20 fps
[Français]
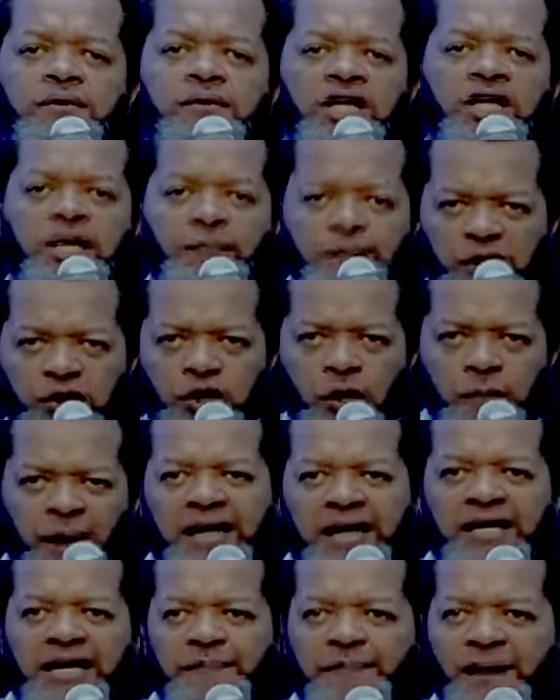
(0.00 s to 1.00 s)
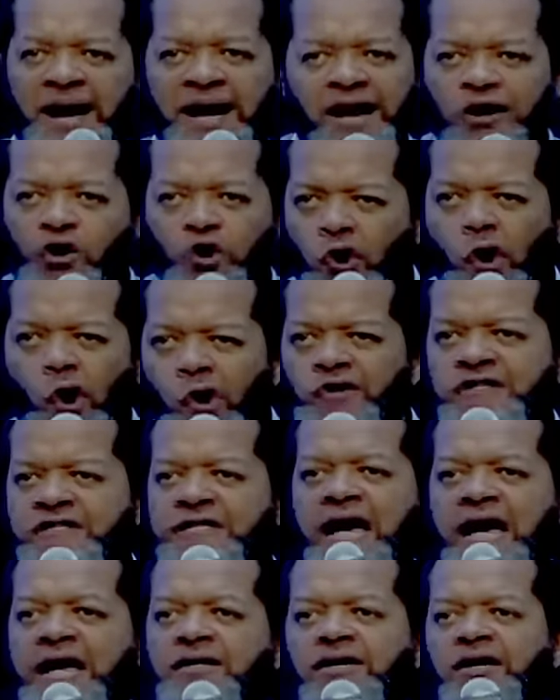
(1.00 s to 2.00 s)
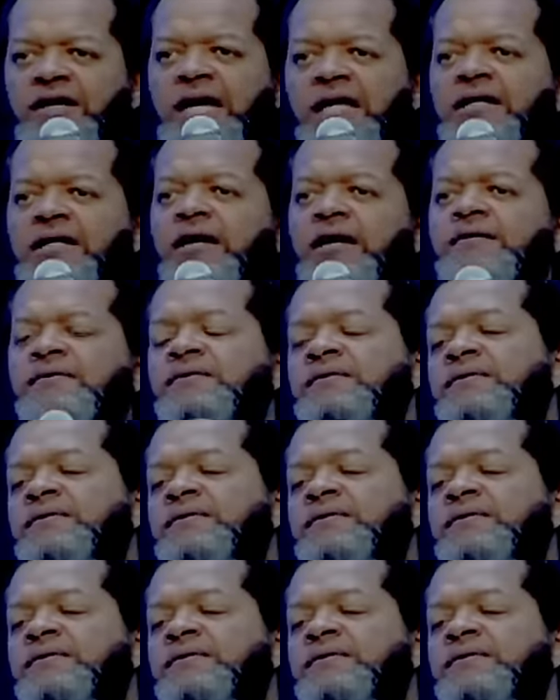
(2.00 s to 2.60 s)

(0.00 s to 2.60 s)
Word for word: Il peut te parler par un conseil de quelqu'un.